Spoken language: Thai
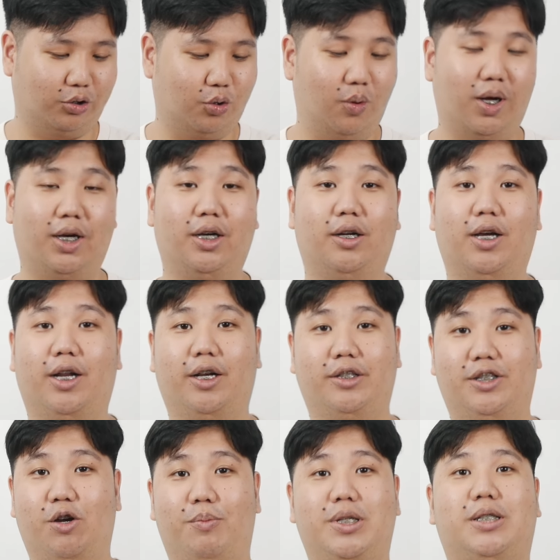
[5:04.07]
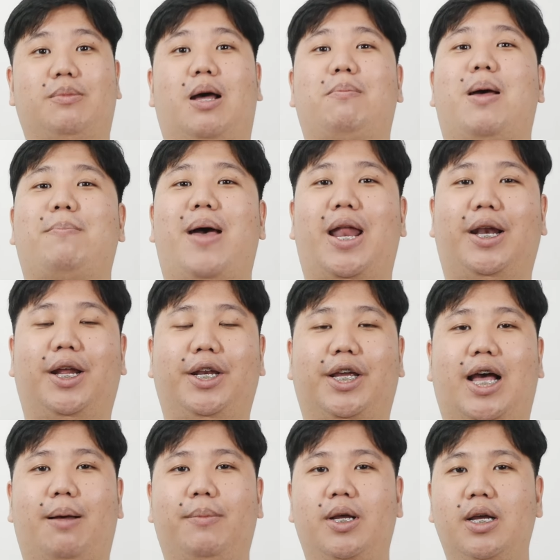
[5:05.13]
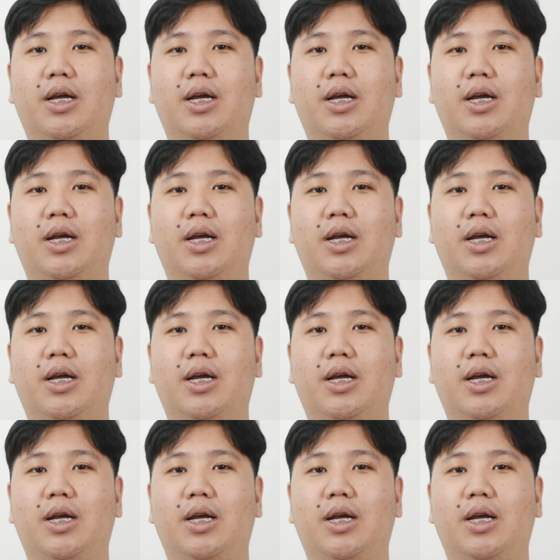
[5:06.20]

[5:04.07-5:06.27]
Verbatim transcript: องตัวเรือนเสี่ยมีสมาร์ทแบนด์8เลยนี้ครับ